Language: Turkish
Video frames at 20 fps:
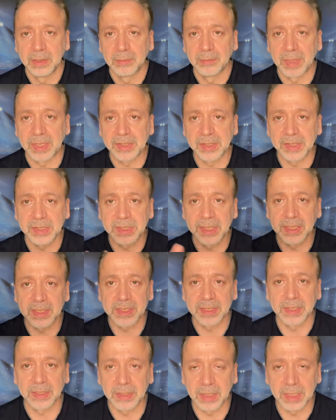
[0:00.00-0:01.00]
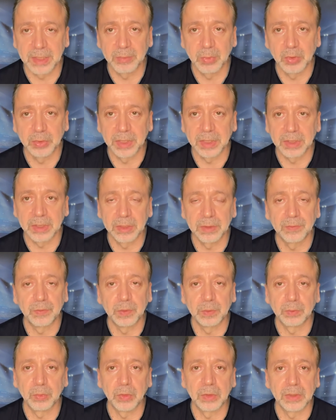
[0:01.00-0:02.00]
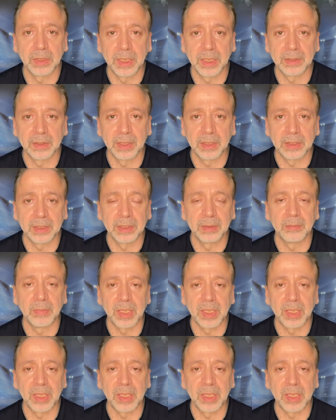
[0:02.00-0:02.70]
Maç içerisinde takım oynattığı futbolla anlattı.